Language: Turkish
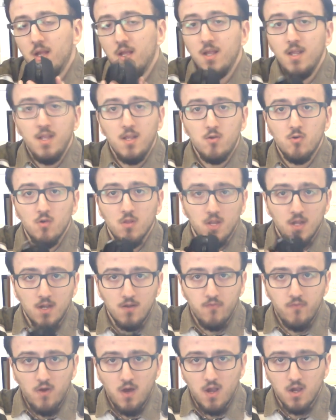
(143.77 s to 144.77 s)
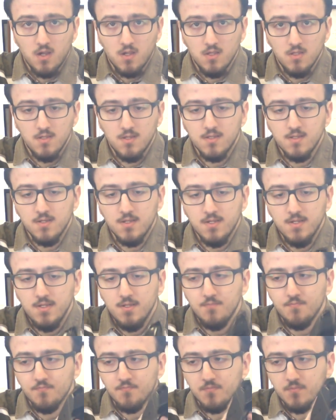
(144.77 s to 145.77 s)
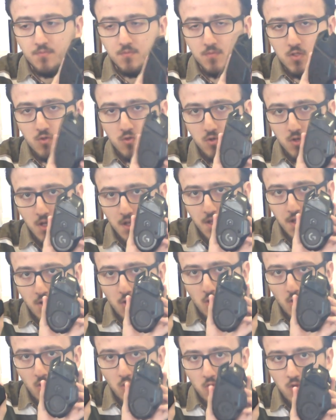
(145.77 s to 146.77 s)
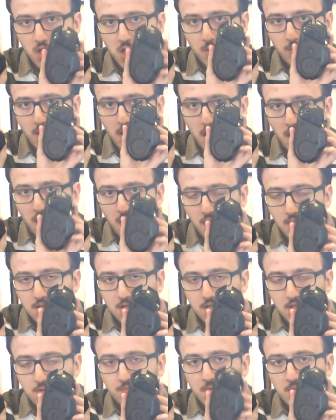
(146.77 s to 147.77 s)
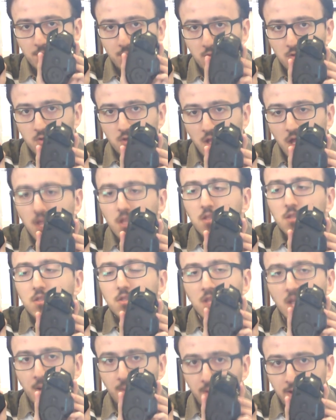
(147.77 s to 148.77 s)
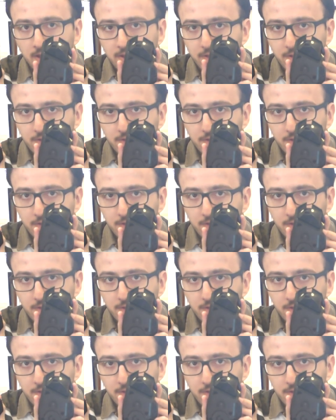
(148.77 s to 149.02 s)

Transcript: İlk olarak farklılıkları şurada gördüğünüz gibi alt kısımda bulunan taban.